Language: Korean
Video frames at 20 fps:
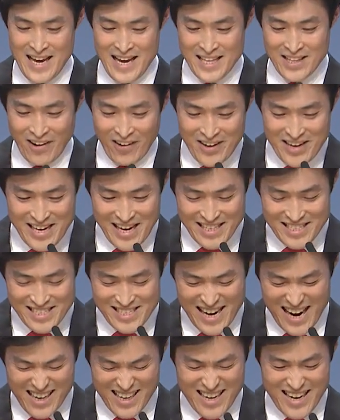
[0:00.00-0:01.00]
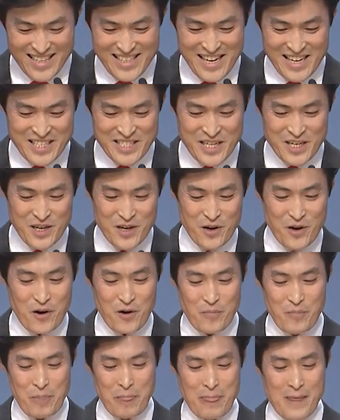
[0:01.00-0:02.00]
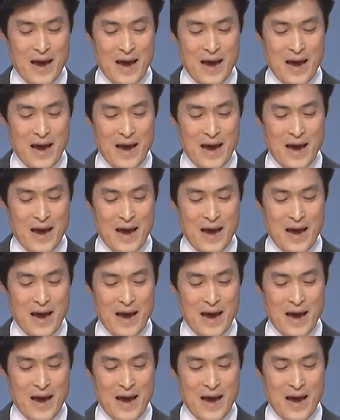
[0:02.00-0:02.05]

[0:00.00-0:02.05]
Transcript: 너희의 착한 행실로